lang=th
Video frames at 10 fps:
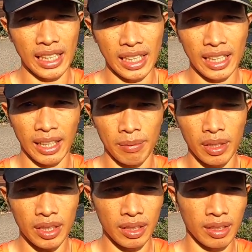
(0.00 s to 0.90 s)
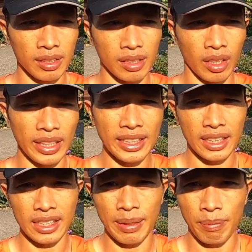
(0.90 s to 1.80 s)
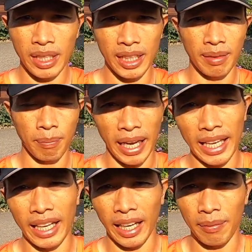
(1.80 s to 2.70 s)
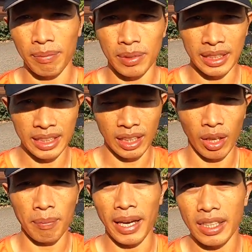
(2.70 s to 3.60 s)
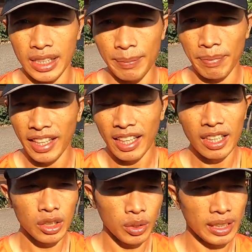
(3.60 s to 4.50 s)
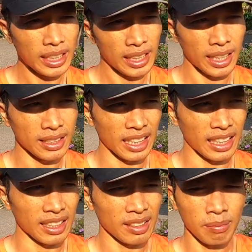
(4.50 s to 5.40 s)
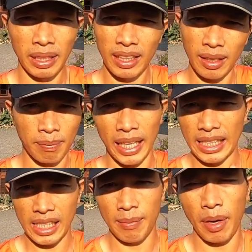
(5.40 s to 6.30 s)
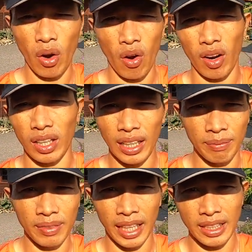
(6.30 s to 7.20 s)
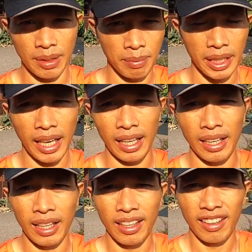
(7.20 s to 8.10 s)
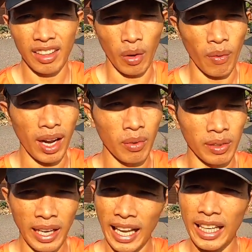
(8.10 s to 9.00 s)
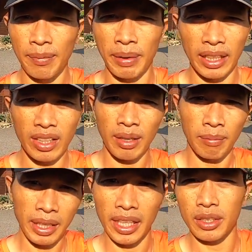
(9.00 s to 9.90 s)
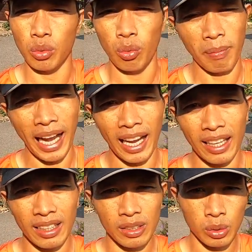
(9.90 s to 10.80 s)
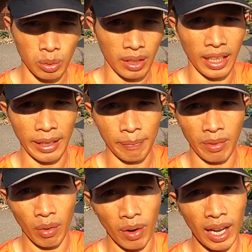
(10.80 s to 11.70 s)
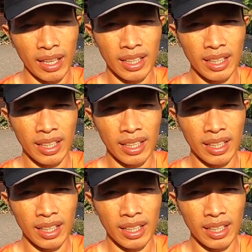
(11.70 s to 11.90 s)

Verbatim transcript: 4นะครับก็คือ 170 ขึ้นไปนะครับจนถึง 180 ช่วงนี้เนี่ยจะเหมือนกับหายใจไม่ออกนะครับหายใจไม่ทันแต่ว่าฮาร์ดเดมันก็ยังไม่ได้สูงมากสุดนะครับ แต่ว่า